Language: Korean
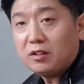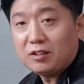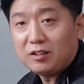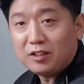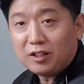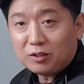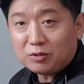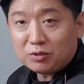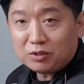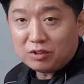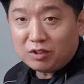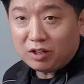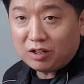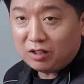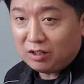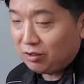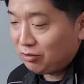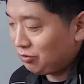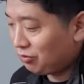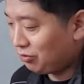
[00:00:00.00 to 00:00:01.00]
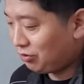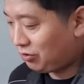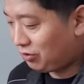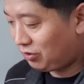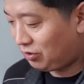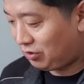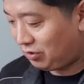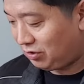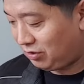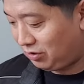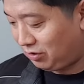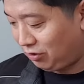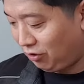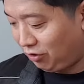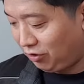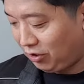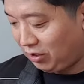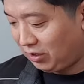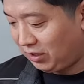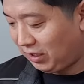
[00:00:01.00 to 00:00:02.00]
내가 또 이거 하려고 또
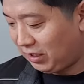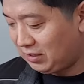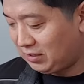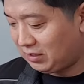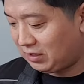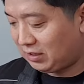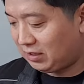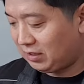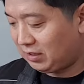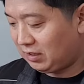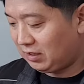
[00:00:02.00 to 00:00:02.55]
연결을 다 했지